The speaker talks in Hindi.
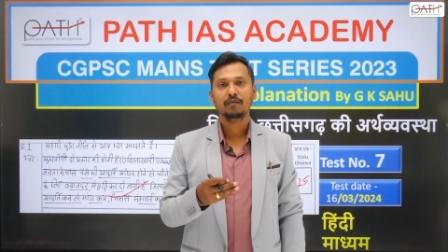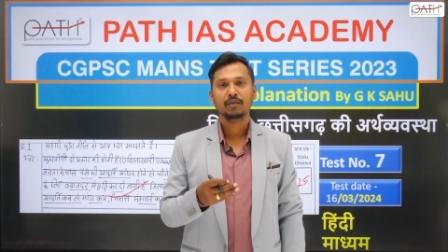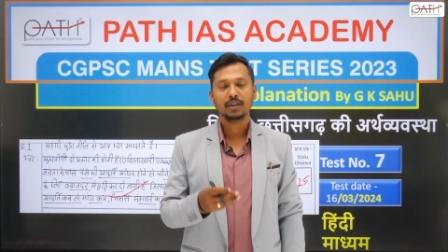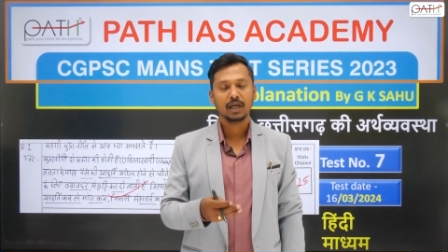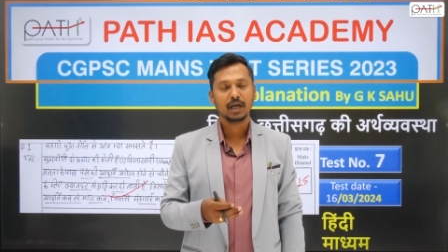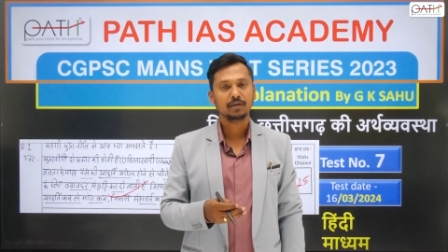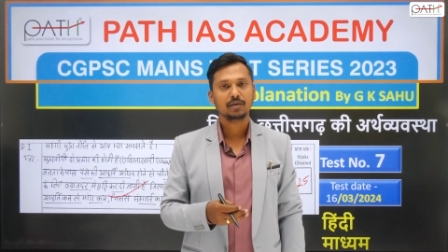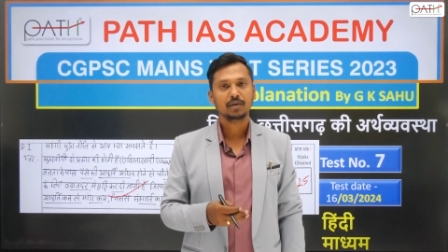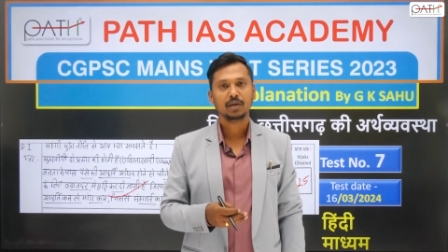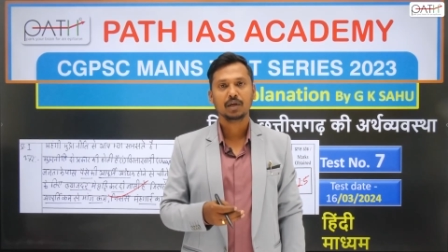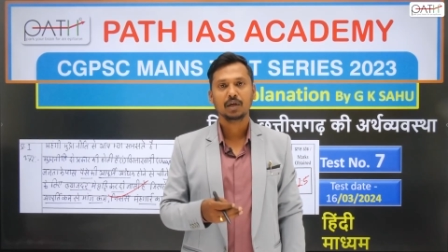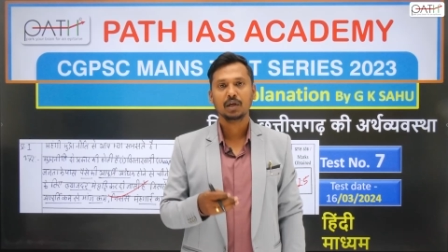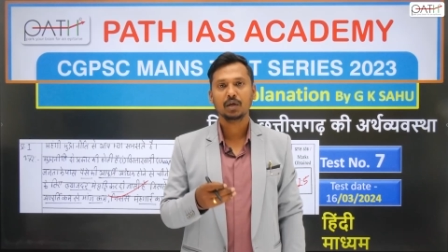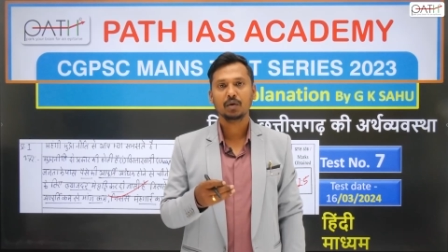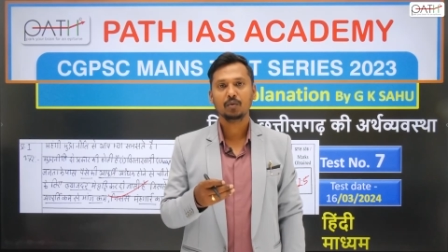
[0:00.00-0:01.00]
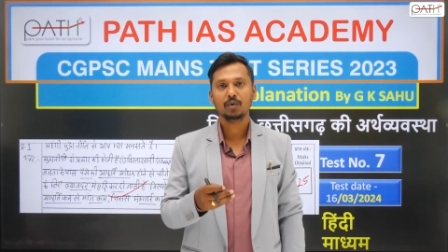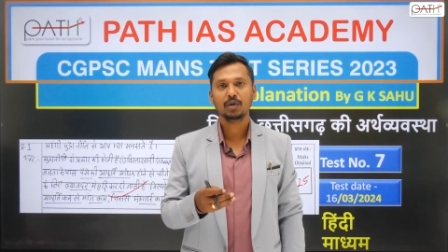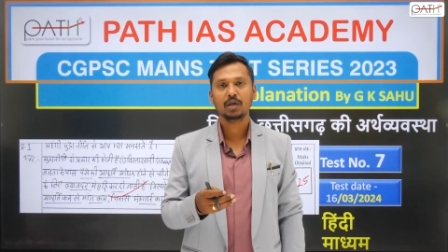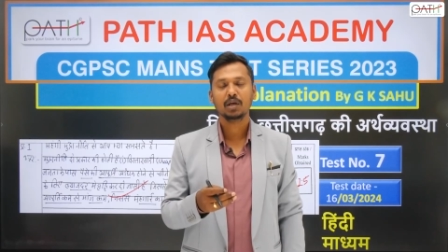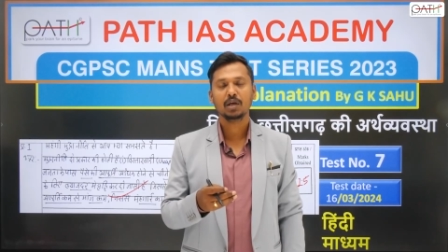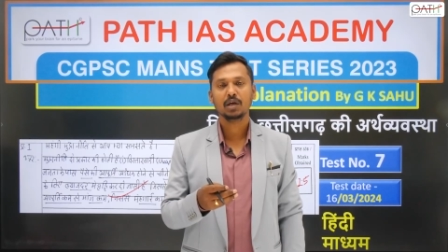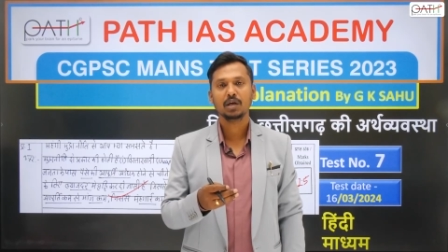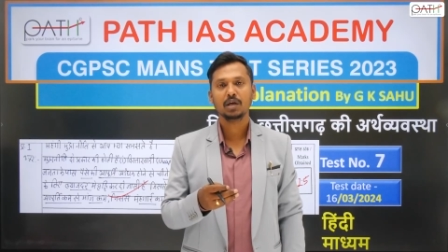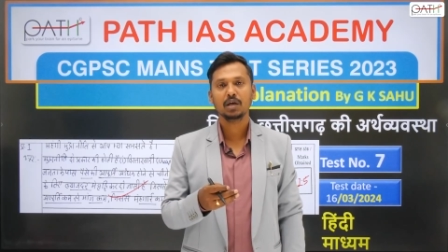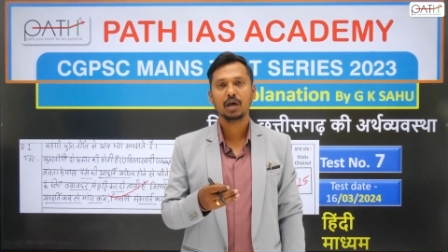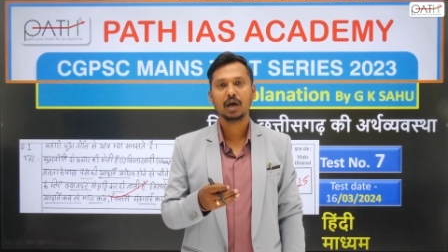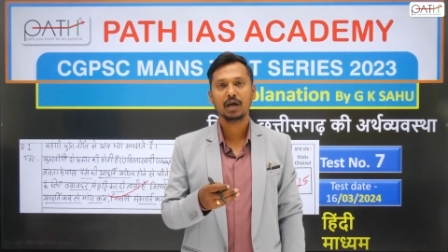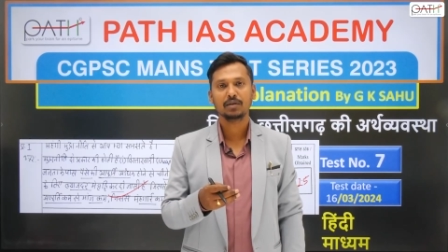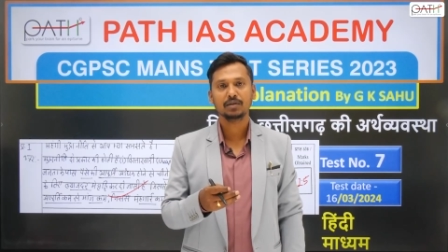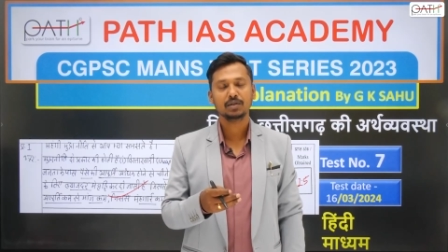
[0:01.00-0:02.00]
विद्यार्थी हैं उनके
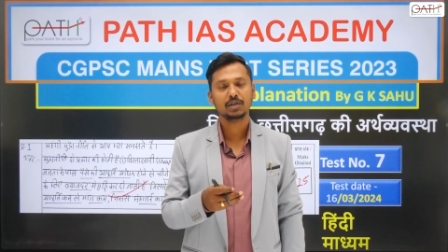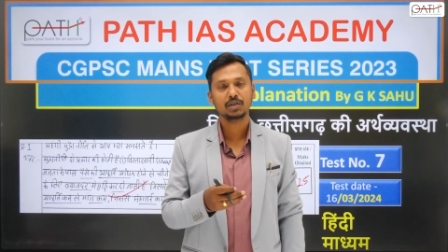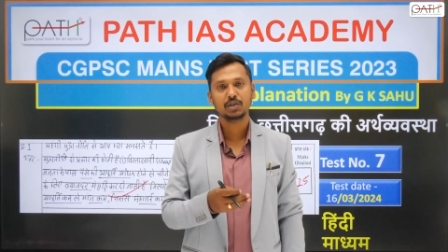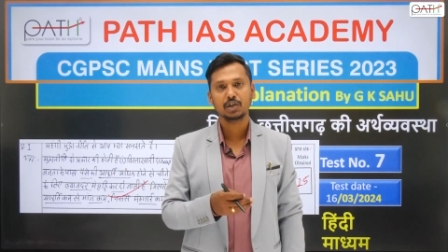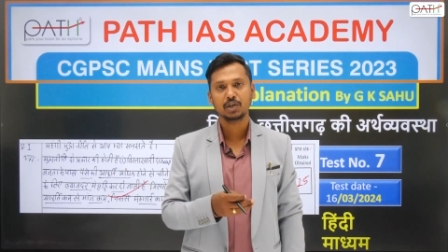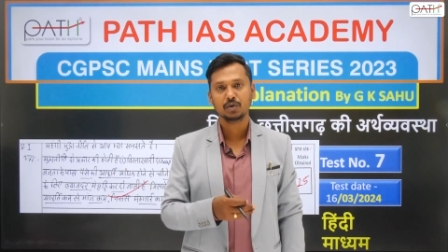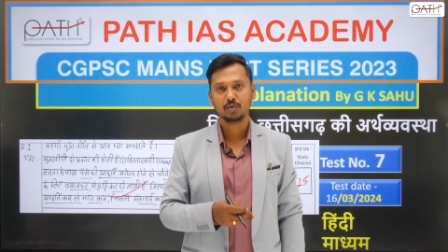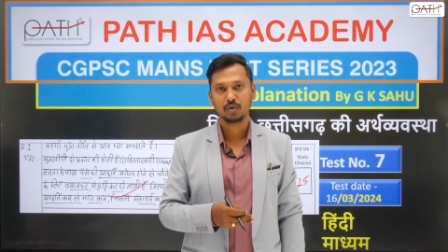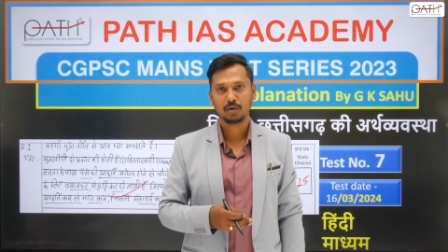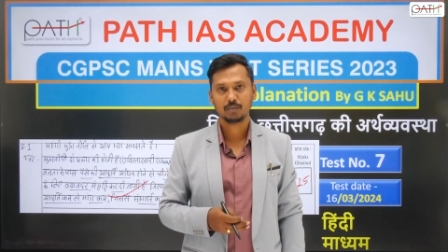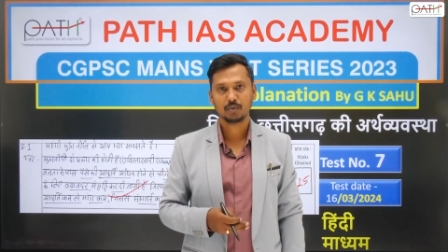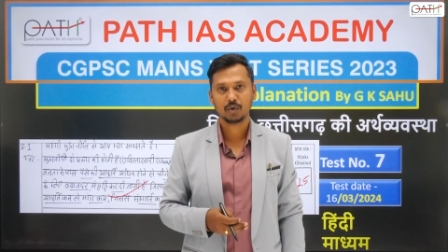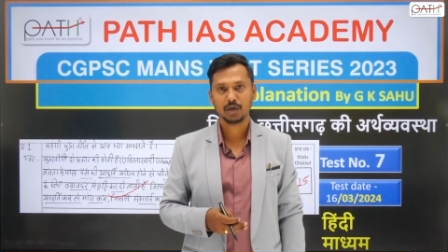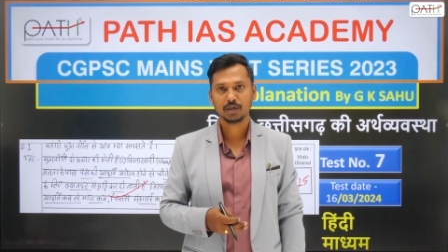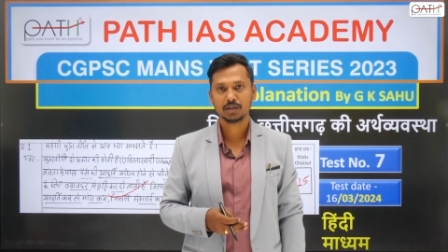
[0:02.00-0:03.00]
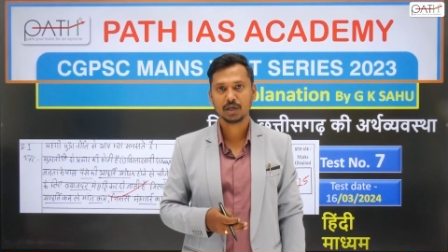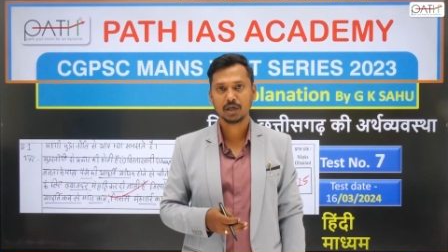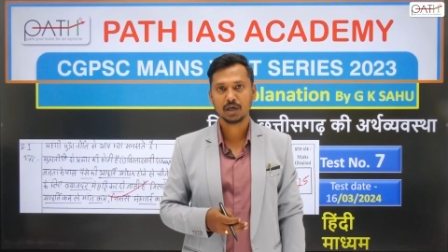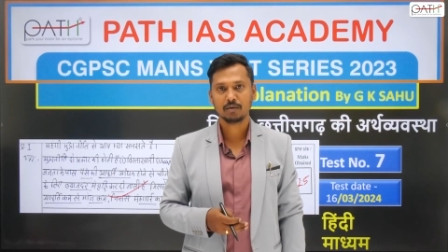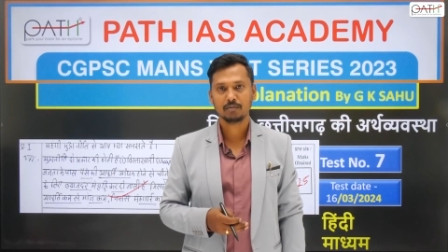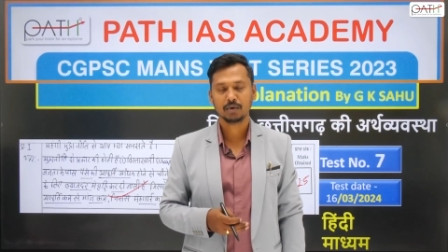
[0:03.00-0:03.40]
आंसर शीट को हम थोड़ा सा